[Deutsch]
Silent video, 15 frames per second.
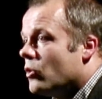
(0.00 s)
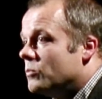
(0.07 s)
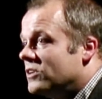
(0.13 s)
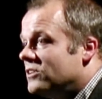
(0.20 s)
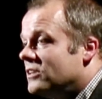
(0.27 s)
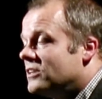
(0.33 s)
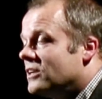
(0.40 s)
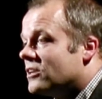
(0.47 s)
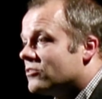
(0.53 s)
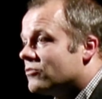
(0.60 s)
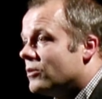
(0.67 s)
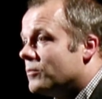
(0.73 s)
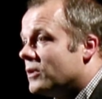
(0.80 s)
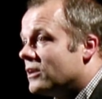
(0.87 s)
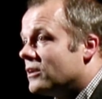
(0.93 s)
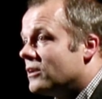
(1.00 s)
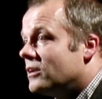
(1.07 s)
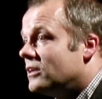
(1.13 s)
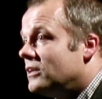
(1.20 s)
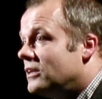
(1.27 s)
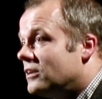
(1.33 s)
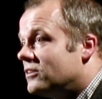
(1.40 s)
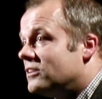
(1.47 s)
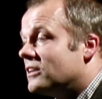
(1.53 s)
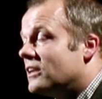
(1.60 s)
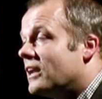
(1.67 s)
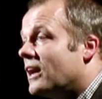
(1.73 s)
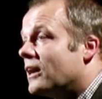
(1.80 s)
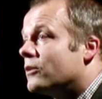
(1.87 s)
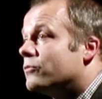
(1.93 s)
Und man sieht jetzt, wenn man hier sich
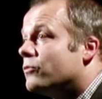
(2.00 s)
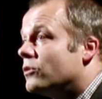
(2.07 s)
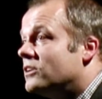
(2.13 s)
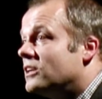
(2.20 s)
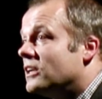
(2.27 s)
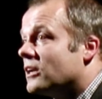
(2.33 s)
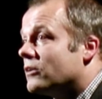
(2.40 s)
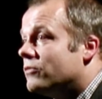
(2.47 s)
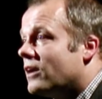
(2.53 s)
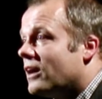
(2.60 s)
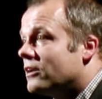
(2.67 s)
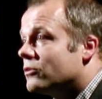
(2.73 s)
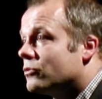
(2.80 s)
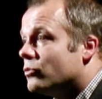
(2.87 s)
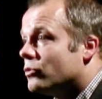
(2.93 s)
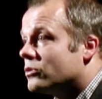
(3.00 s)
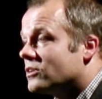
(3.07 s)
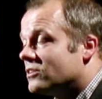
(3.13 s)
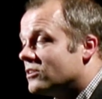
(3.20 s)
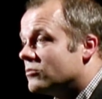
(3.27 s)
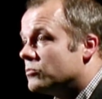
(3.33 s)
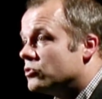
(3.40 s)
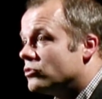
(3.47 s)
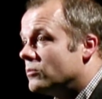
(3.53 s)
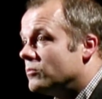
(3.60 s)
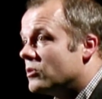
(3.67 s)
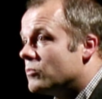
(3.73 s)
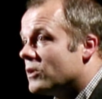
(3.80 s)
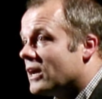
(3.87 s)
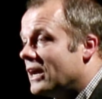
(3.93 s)
den Hang von Teneriffa anguckt, dass es
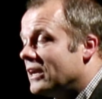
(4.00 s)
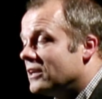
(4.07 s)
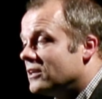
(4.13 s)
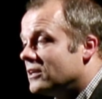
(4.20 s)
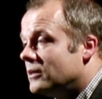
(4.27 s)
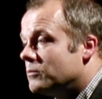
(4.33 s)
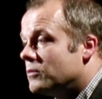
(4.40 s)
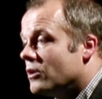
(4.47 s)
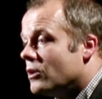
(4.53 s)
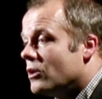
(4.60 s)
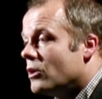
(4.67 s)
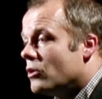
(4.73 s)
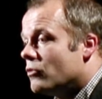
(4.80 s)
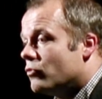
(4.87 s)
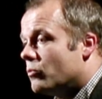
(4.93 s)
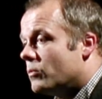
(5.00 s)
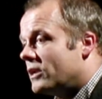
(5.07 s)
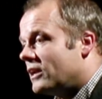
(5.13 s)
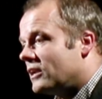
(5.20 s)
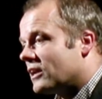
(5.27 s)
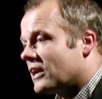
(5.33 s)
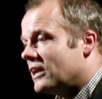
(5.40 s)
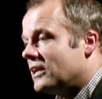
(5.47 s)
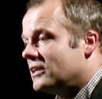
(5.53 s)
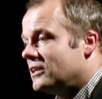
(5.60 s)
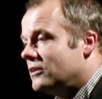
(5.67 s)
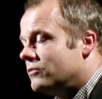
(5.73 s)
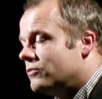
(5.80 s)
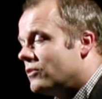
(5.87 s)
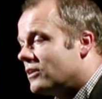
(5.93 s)
bestimmte Bereiche gibt, wo man ein
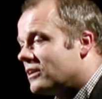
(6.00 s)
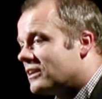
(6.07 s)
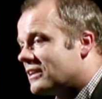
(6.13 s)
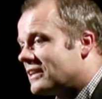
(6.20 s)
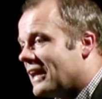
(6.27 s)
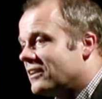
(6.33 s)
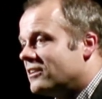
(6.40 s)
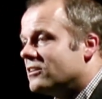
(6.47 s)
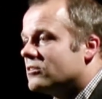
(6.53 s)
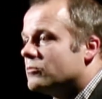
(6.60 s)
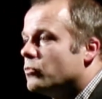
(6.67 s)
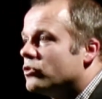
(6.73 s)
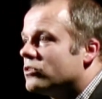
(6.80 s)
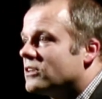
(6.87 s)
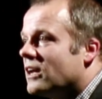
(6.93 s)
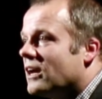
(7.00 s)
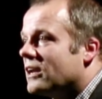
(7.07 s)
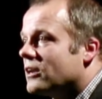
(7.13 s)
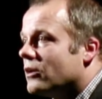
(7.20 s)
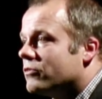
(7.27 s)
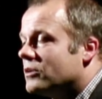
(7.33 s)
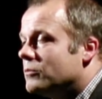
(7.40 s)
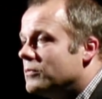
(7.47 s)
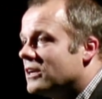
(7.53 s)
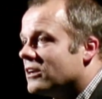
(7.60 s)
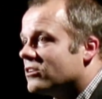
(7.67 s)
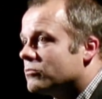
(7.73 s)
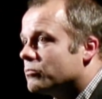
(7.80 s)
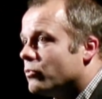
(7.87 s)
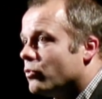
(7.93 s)
relativ glattes Muster hat auf dem
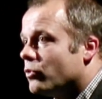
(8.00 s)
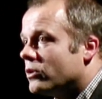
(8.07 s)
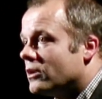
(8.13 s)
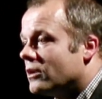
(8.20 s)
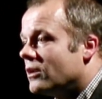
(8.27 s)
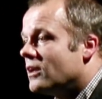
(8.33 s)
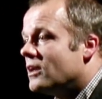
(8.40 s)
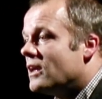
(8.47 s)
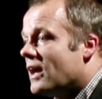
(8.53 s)
Meeresboden,